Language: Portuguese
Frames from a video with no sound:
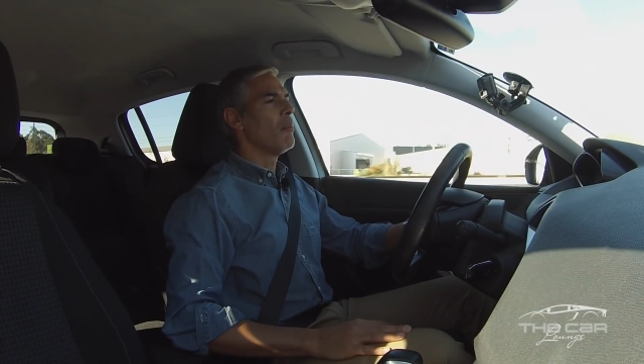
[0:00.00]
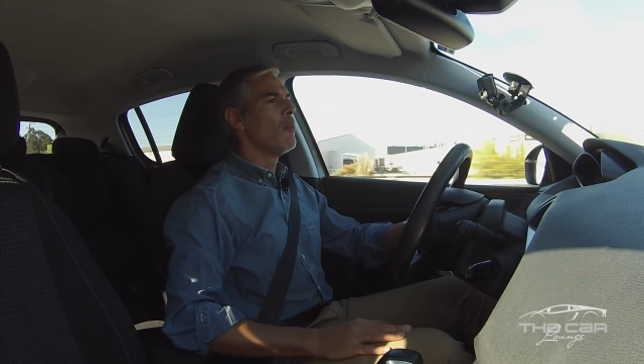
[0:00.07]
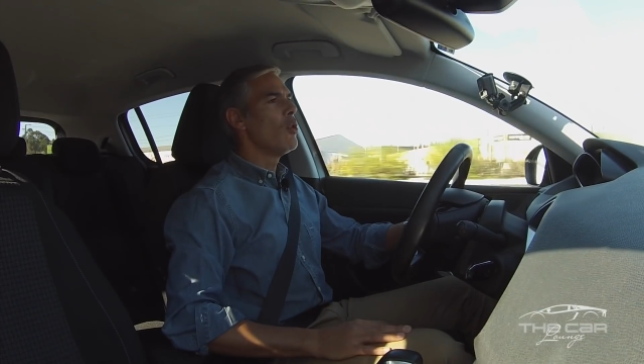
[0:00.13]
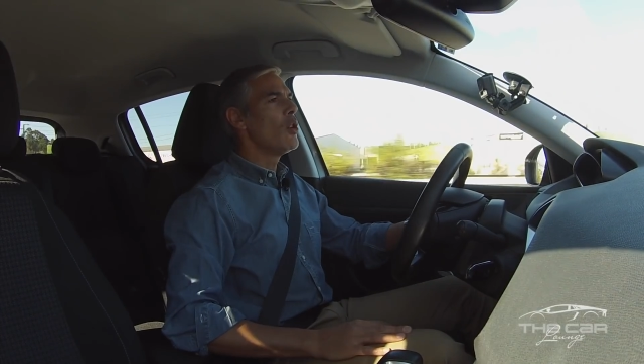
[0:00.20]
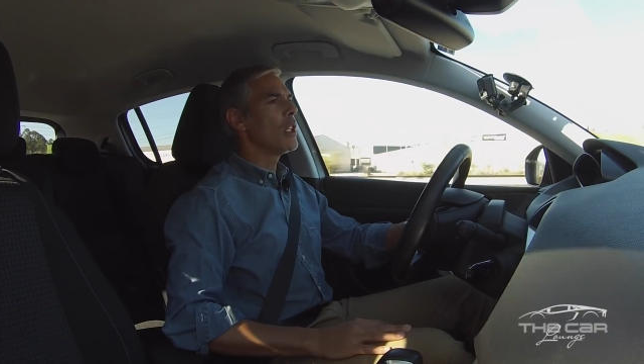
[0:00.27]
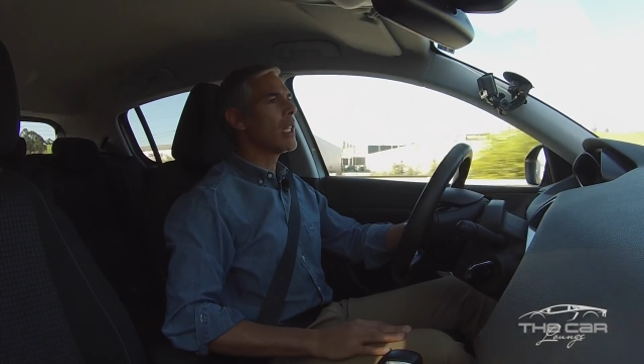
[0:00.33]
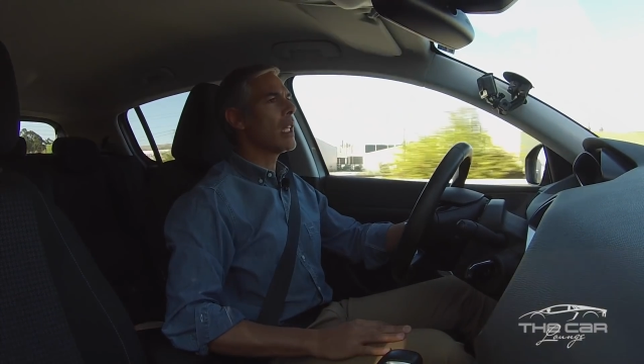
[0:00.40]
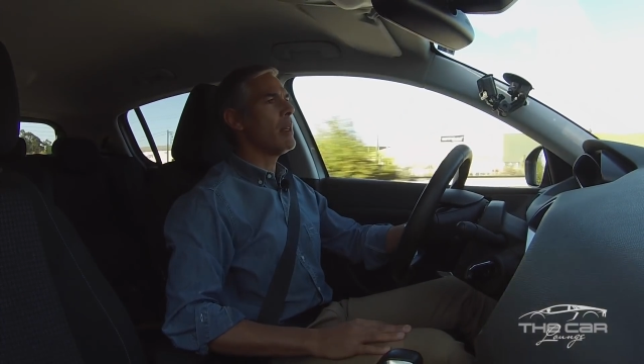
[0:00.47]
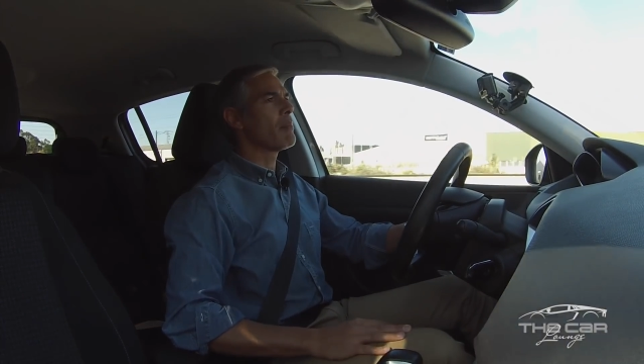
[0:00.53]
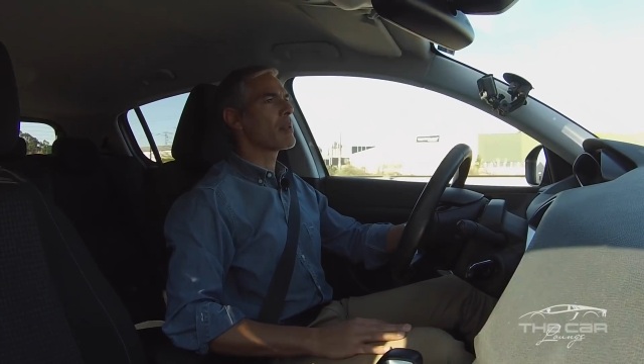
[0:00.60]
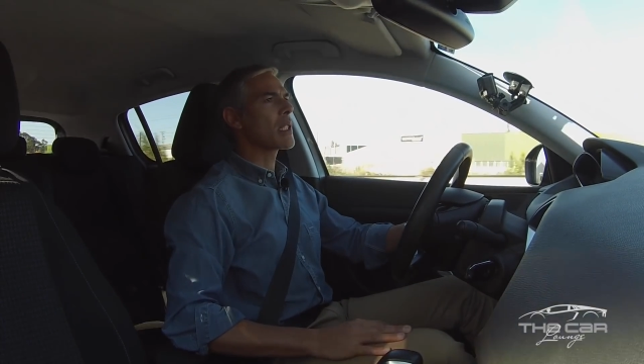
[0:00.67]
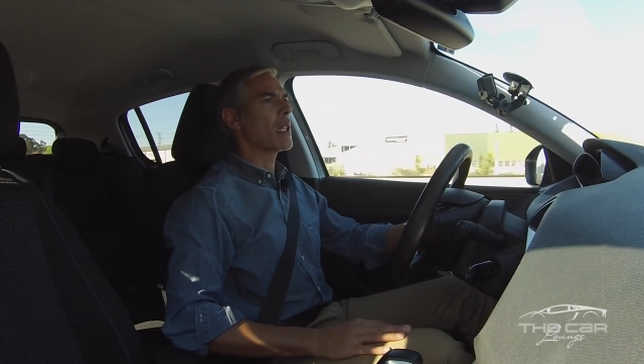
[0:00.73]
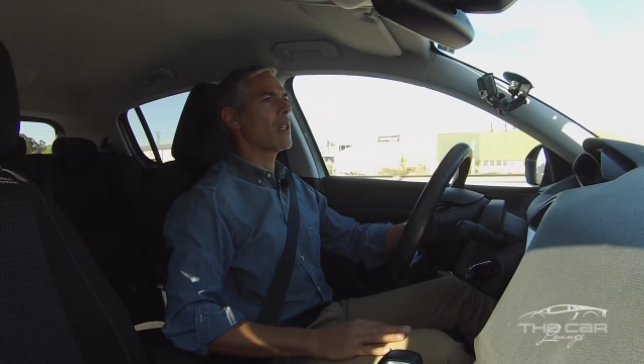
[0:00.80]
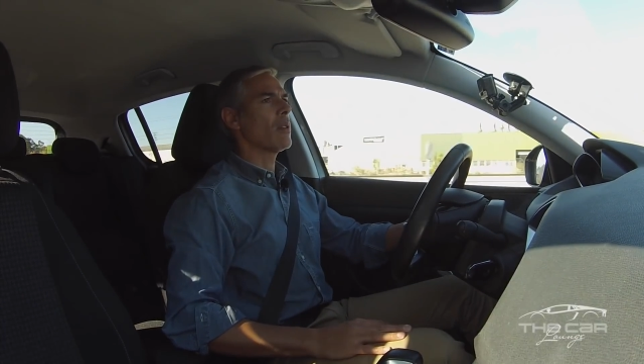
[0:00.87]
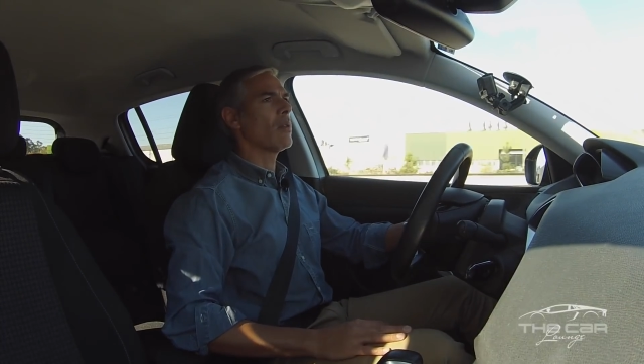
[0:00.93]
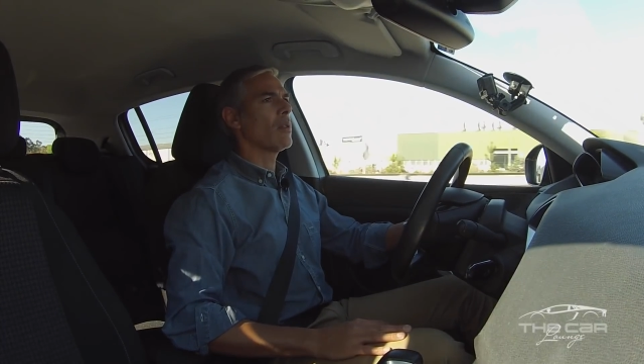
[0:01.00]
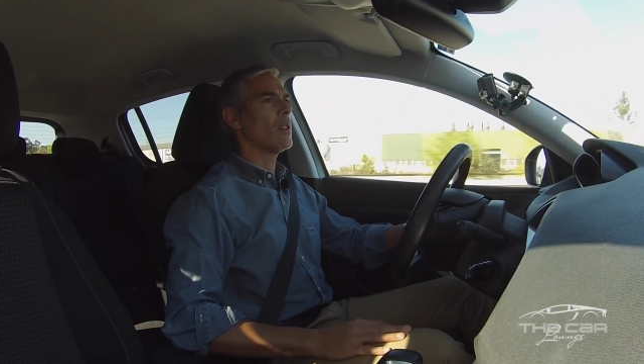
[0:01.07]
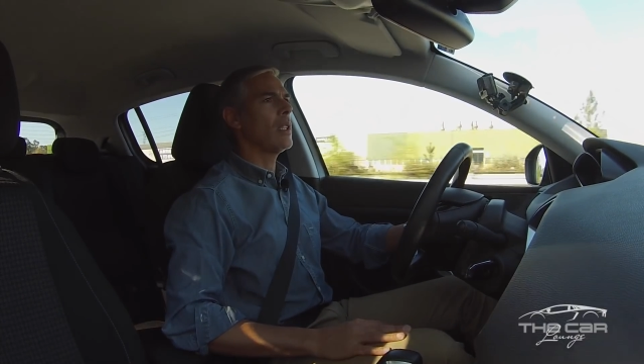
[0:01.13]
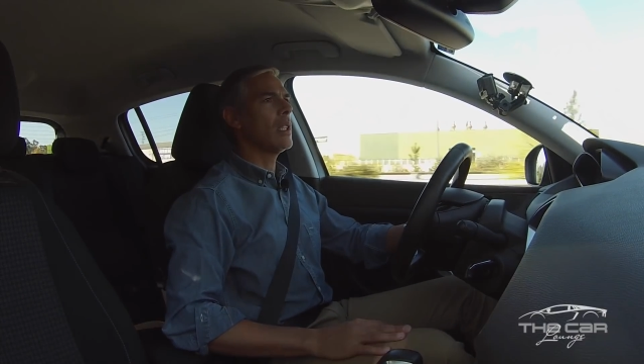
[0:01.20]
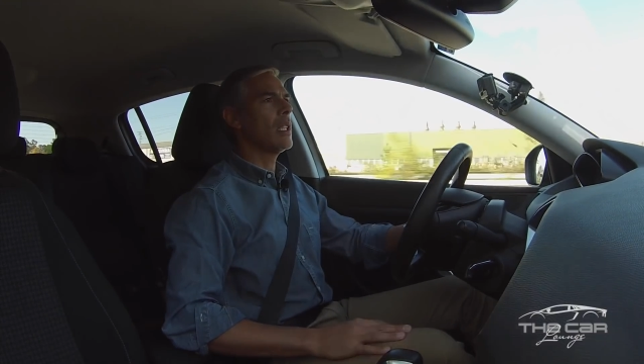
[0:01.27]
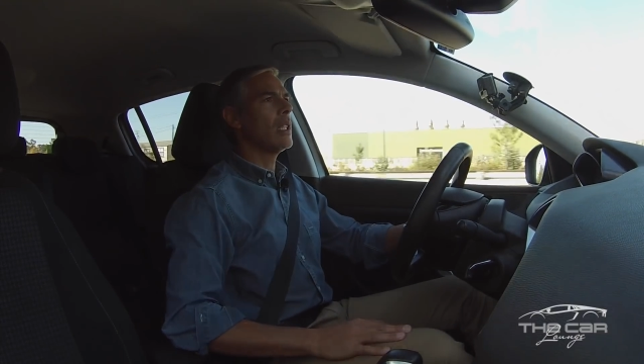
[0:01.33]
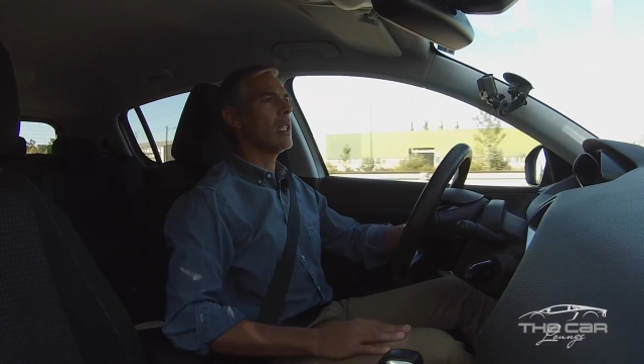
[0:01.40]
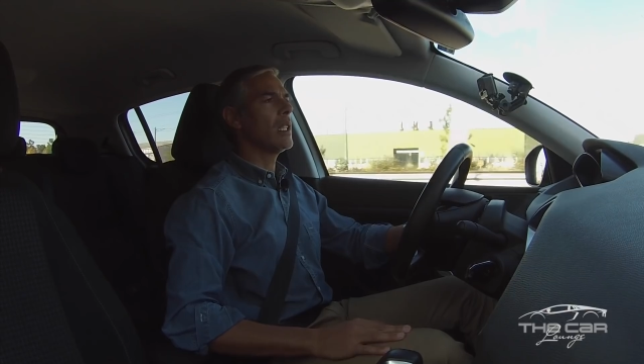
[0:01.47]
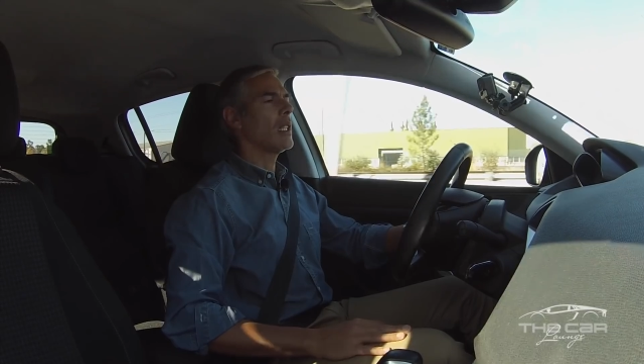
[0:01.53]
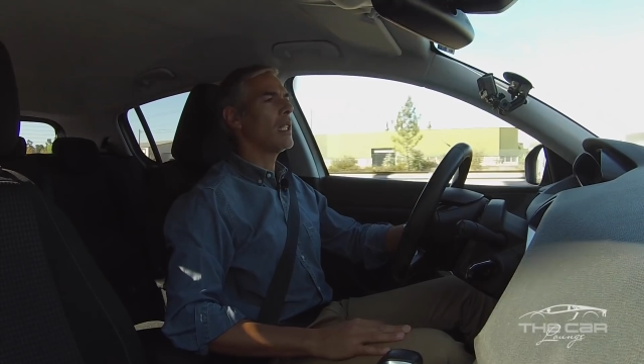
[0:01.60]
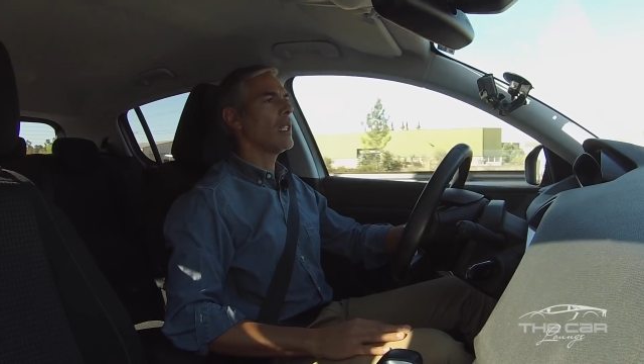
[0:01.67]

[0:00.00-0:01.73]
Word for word: muita impressão e,